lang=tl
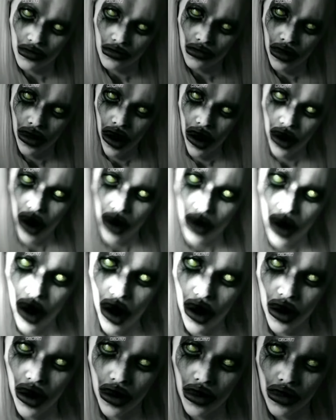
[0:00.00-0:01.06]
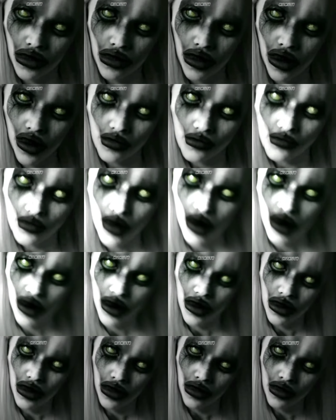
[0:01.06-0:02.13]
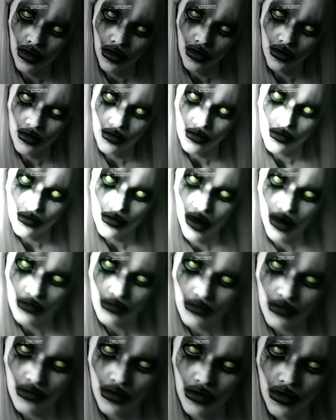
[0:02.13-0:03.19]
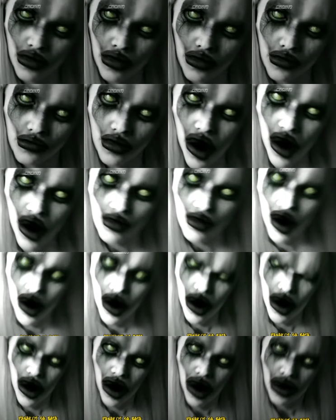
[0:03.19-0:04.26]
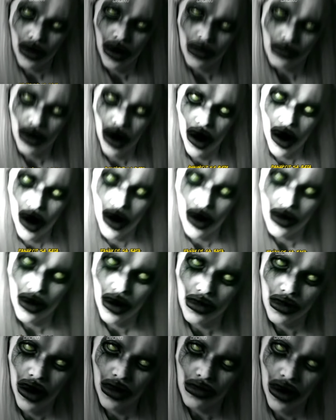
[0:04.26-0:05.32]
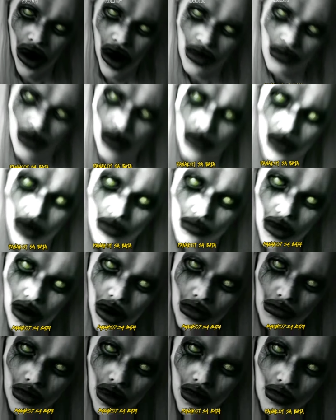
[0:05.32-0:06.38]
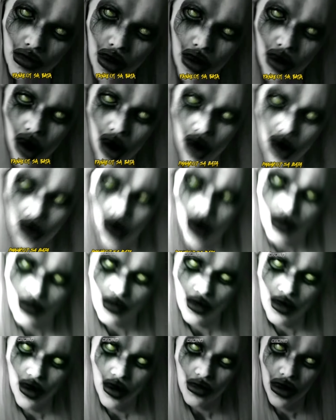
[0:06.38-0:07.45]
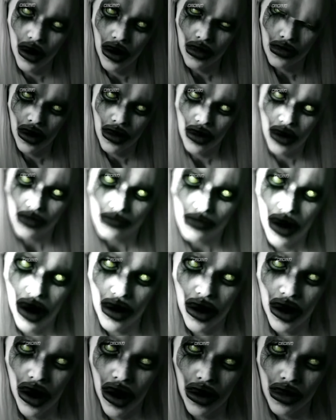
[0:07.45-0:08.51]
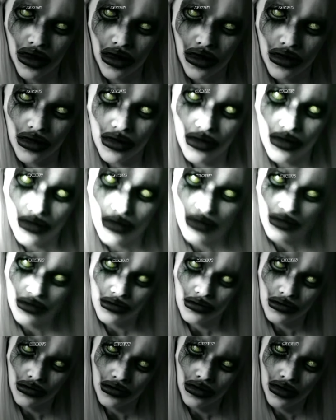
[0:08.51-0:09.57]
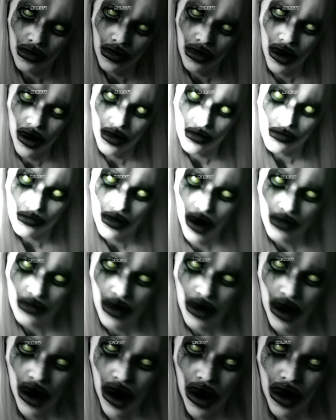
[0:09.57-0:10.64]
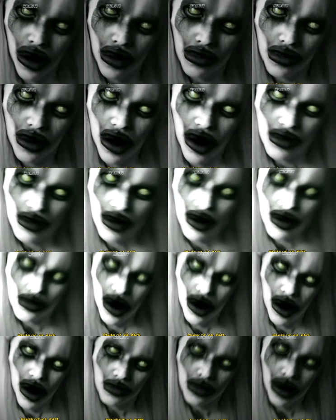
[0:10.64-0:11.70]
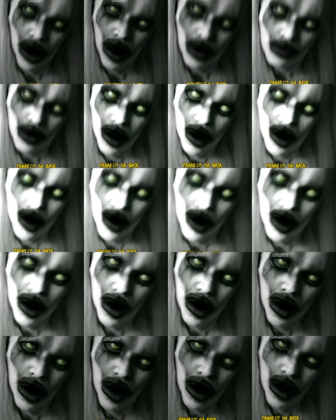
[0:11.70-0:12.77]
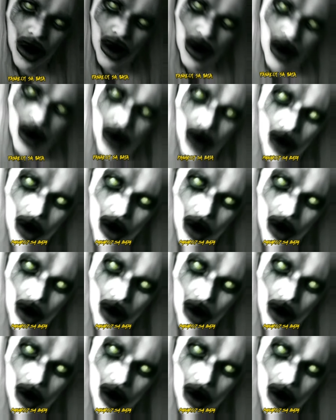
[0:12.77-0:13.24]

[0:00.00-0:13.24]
si Sanel at Jade. Kukunin ko ang mga batang ito pag sila ay hindi pa natulog. Pag sila ay hindi pa nakinig sa magulang nila.